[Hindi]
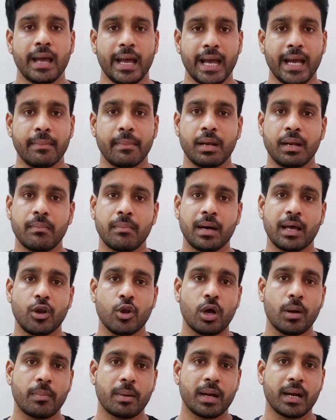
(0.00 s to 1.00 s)
है मतलब
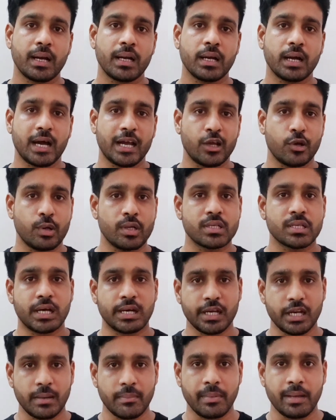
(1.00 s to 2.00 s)
मान लो आपका आई ओ एस
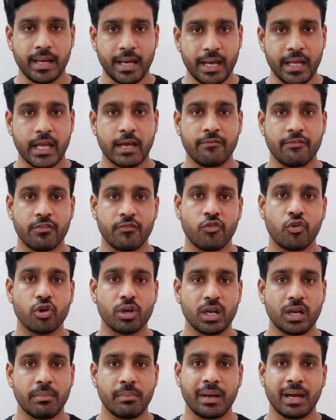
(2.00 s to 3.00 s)
थर्टीन में है या फिर
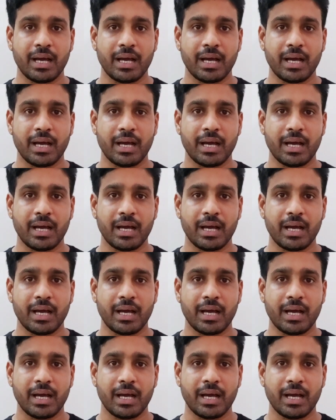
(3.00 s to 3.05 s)
फोर्टीन